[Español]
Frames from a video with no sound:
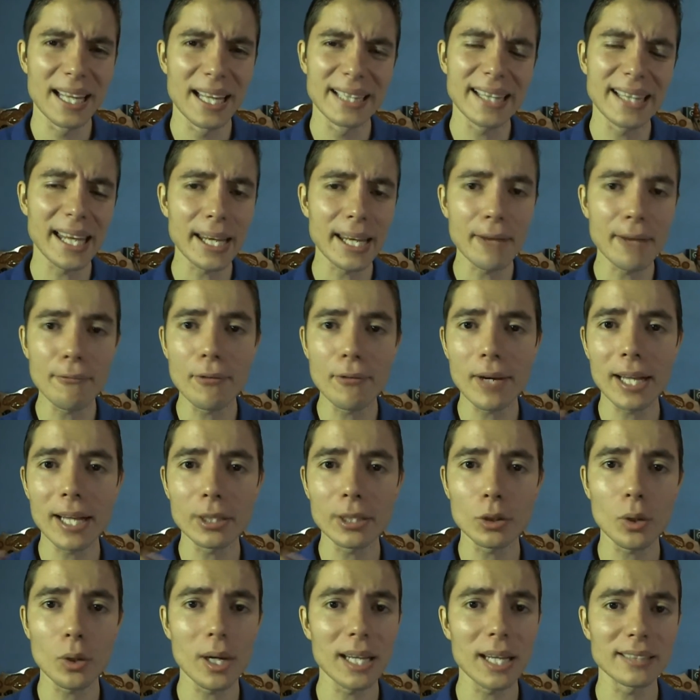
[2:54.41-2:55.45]
De allí en
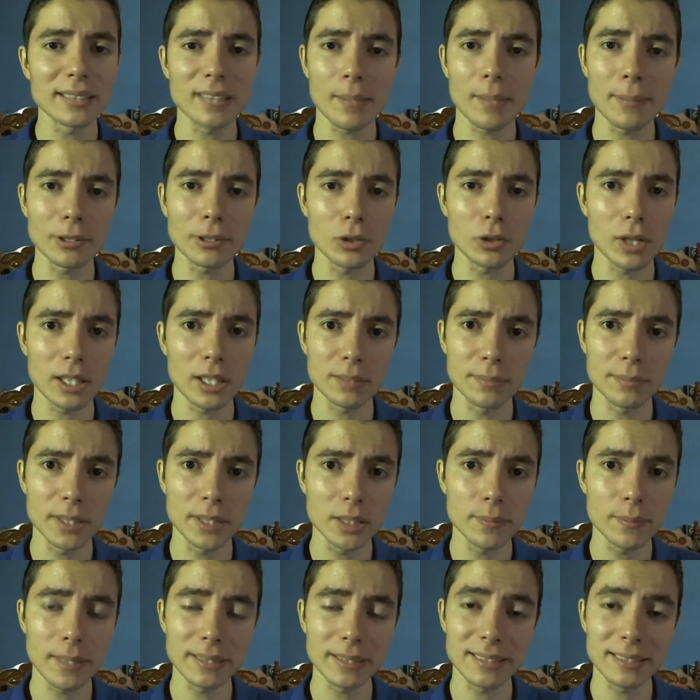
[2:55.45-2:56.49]
fuera todas las armas son las
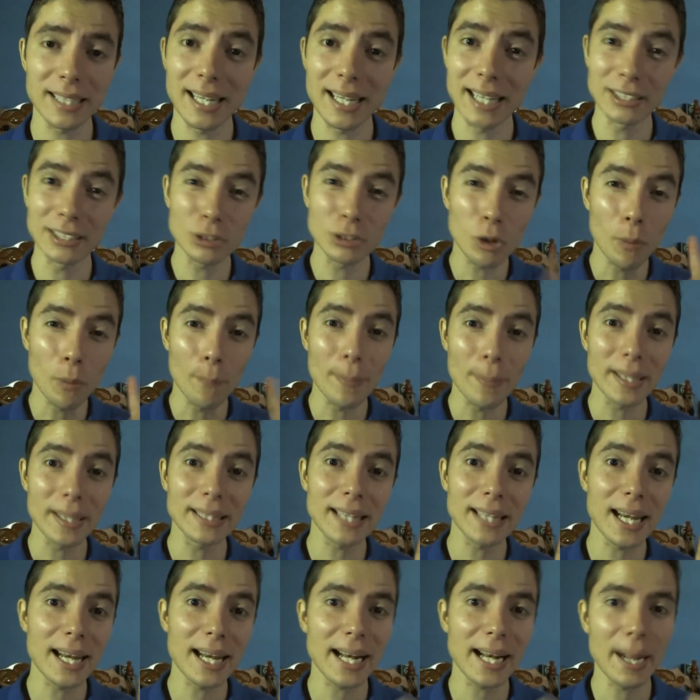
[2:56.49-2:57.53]
mismas, la
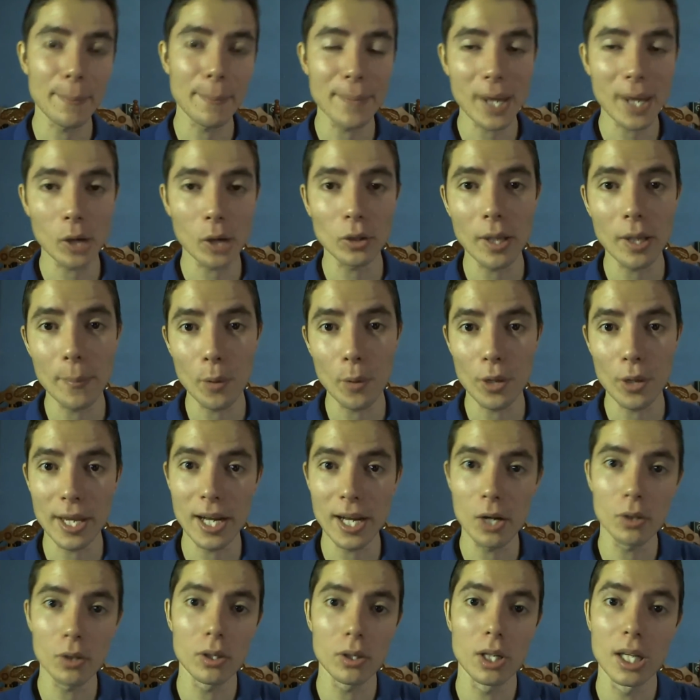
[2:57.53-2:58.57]
escopeta le cambiaron el
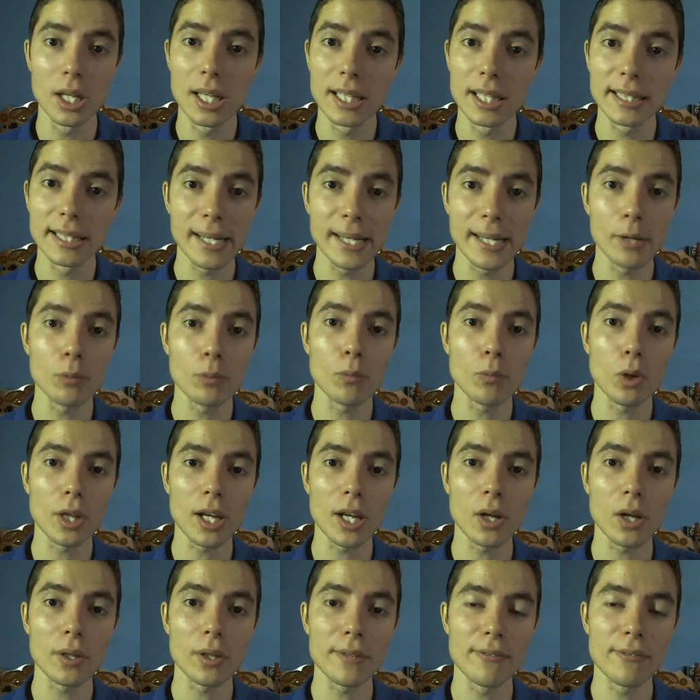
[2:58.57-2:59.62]
modelo, tiene un
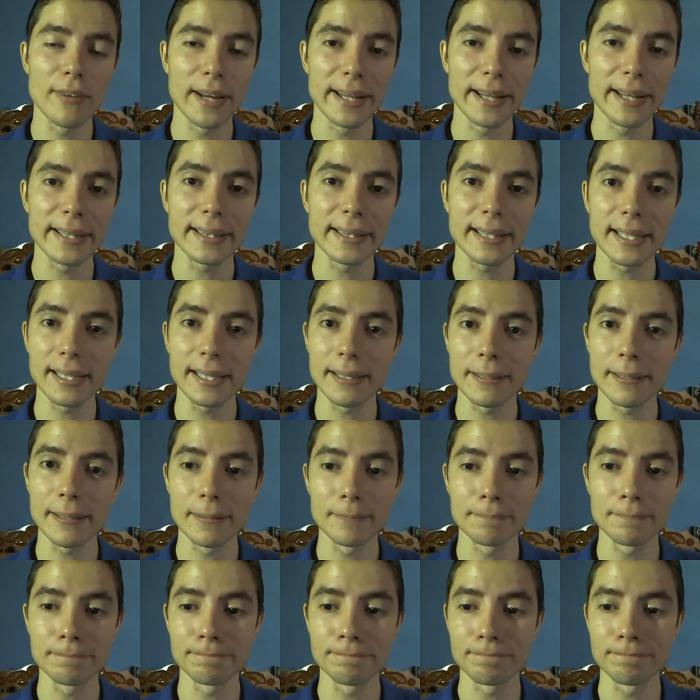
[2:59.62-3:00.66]
modelo diferente,
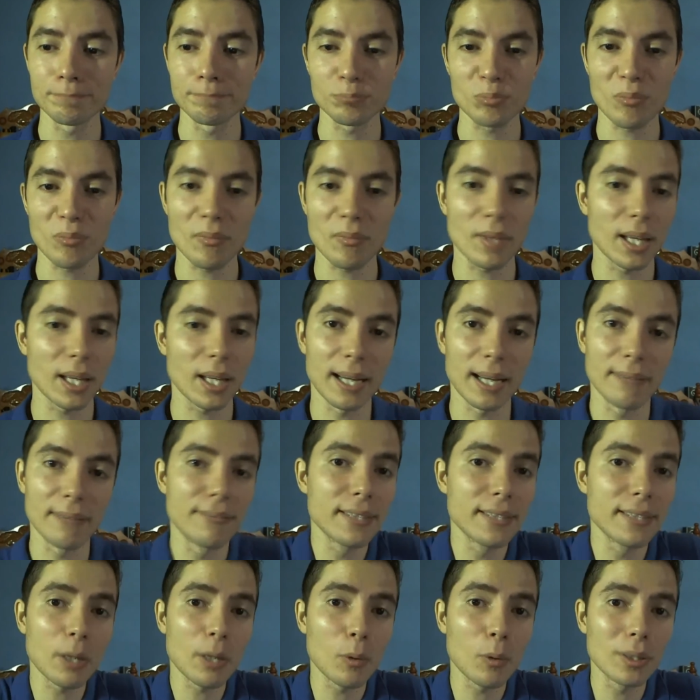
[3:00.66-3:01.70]
em, a
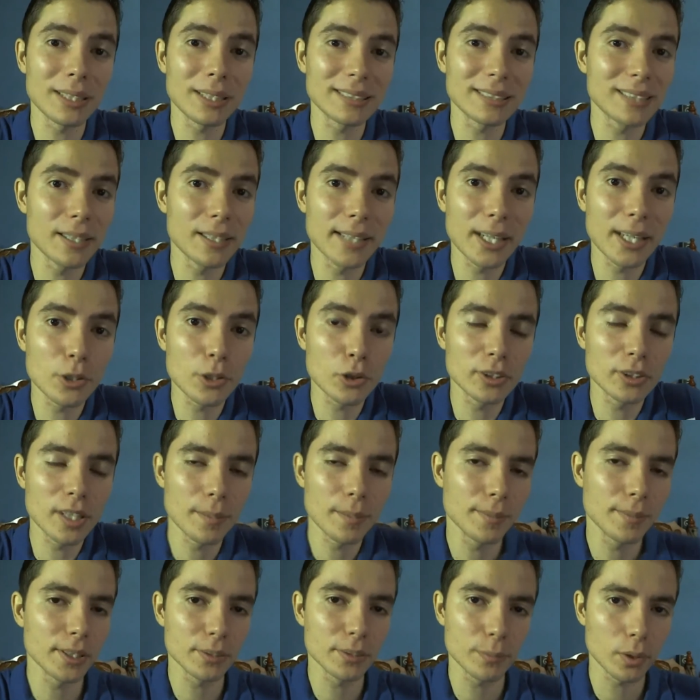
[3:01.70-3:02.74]
de cuentas el daño es
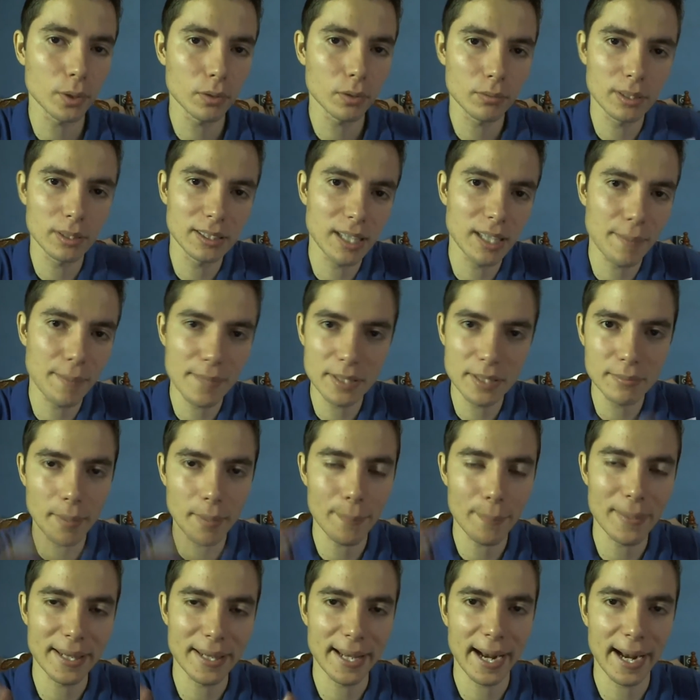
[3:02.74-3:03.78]
el mismo, es la
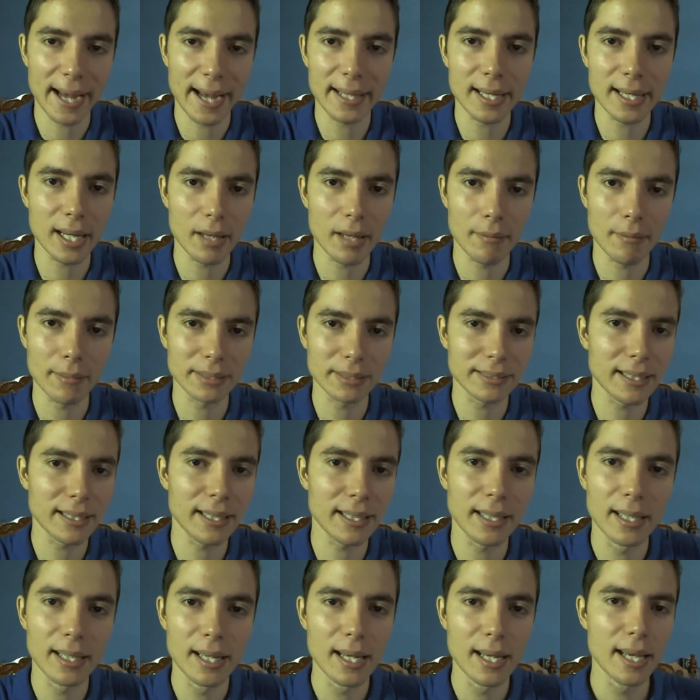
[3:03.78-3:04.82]
misma pendejada, nada más
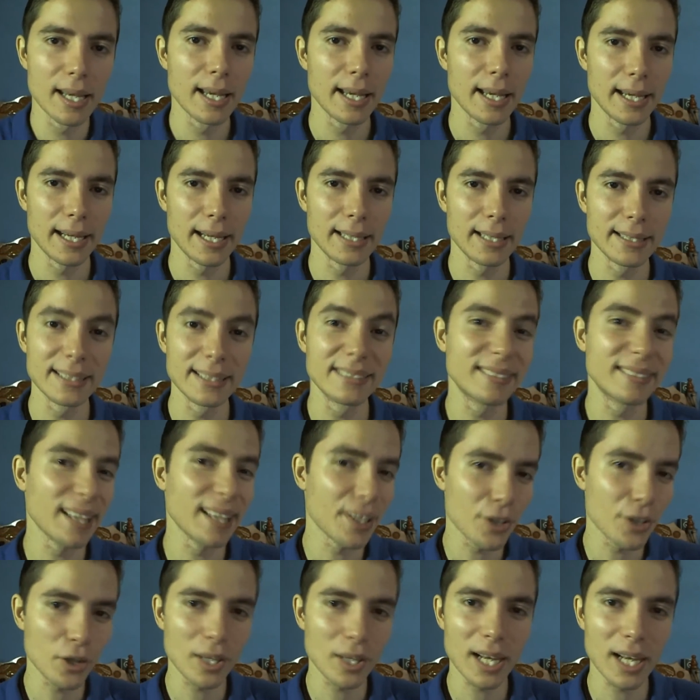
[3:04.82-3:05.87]
que el
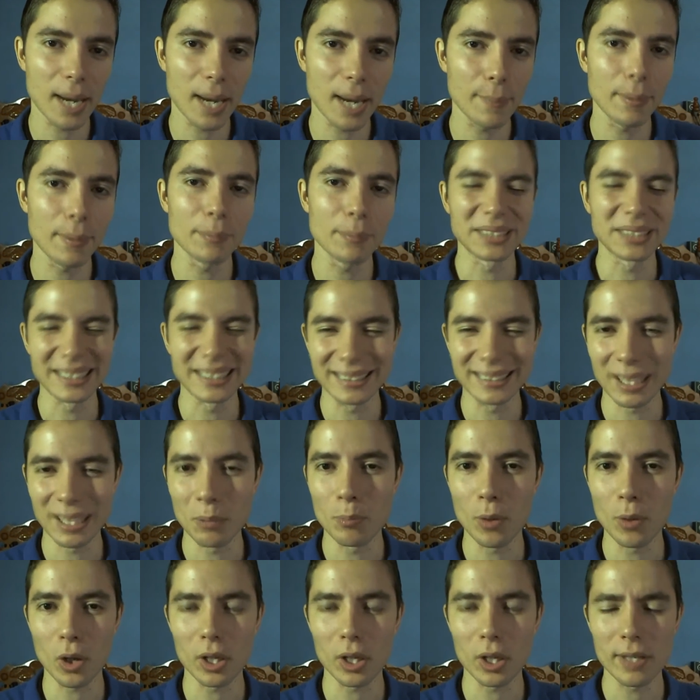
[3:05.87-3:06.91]
diseño del arma pues está
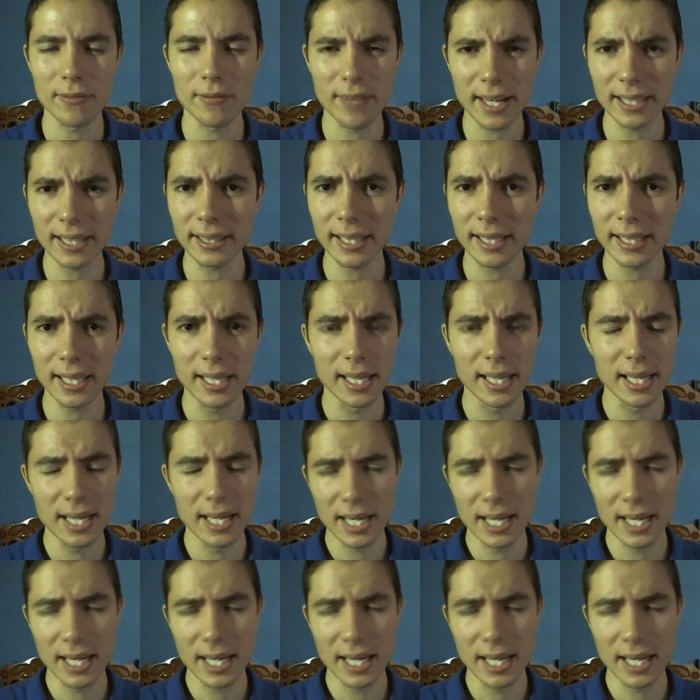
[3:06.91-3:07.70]
un poco diferente.